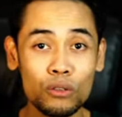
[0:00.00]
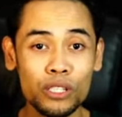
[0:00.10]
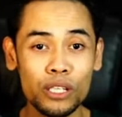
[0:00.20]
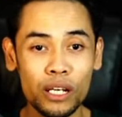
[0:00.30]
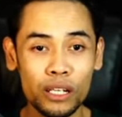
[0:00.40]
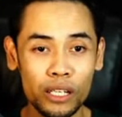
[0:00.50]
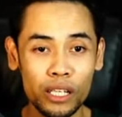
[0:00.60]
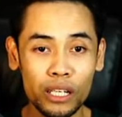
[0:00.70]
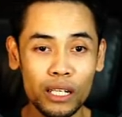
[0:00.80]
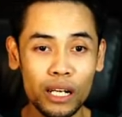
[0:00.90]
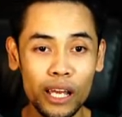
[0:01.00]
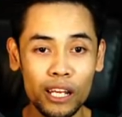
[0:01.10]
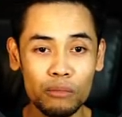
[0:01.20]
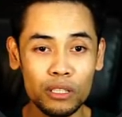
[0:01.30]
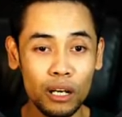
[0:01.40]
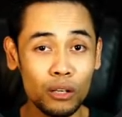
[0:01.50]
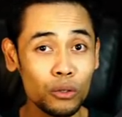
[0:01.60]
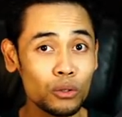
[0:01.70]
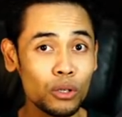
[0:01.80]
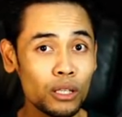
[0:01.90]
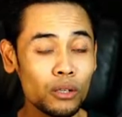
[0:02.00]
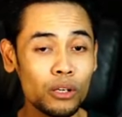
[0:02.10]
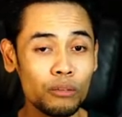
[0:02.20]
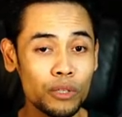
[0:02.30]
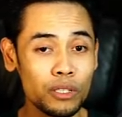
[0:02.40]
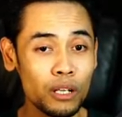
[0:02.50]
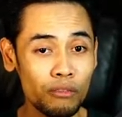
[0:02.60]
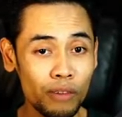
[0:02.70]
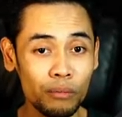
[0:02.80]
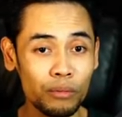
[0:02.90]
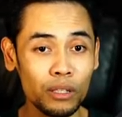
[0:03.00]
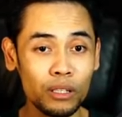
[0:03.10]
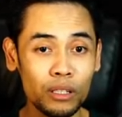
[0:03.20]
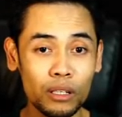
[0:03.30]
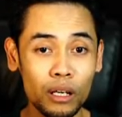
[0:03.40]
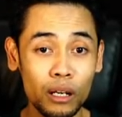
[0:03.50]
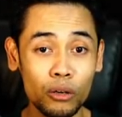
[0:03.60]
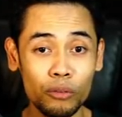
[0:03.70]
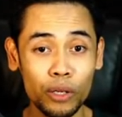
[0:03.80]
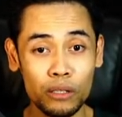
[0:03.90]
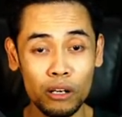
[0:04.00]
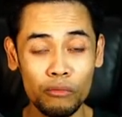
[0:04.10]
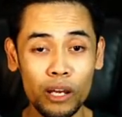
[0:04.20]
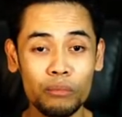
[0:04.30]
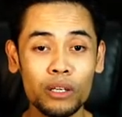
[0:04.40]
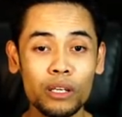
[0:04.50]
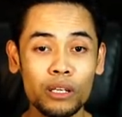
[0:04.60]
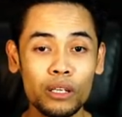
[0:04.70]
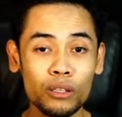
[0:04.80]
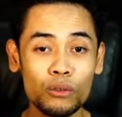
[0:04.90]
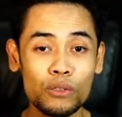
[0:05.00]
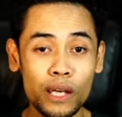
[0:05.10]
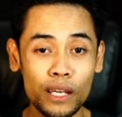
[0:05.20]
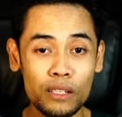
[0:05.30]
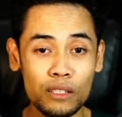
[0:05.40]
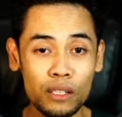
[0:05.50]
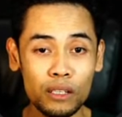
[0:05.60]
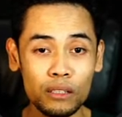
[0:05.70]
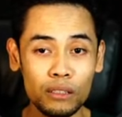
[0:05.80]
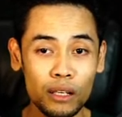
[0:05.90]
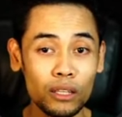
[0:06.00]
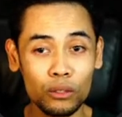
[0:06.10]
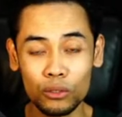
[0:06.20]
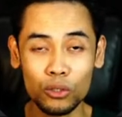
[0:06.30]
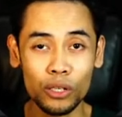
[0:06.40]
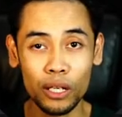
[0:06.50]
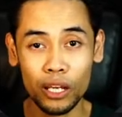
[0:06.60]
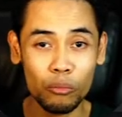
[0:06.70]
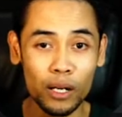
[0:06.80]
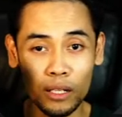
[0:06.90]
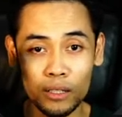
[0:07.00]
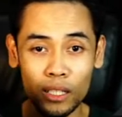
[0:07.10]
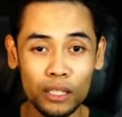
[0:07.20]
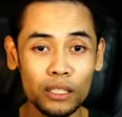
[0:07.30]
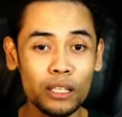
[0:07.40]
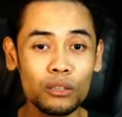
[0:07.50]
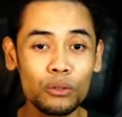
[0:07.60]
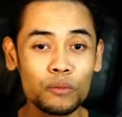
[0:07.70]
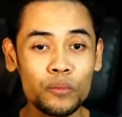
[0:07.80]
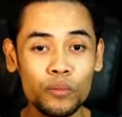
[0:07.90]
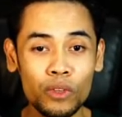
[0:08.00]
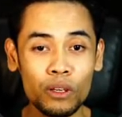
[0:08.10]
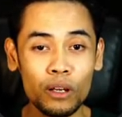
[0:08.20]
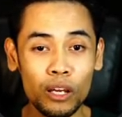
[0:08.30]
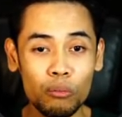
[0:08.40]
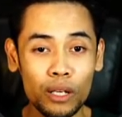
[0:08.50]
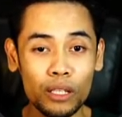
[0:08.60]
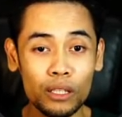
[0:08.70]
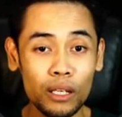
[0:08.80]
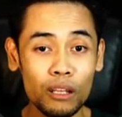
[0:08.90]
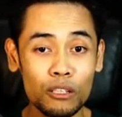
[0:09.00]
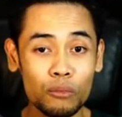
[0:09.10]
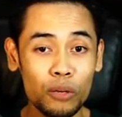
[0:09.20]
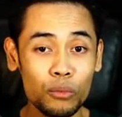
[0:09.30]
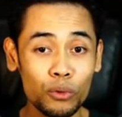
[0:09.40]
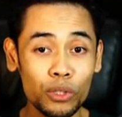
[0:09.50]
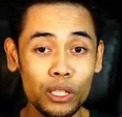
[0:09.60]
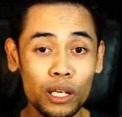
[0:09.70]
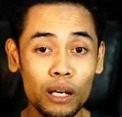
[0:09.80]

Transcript: yang ingin dilayani, misalkan untuk kategori pixel 5 nih, Android pixel 5, itu size-nya, atau sorry lebar dan tingginya itu lebarnya 393,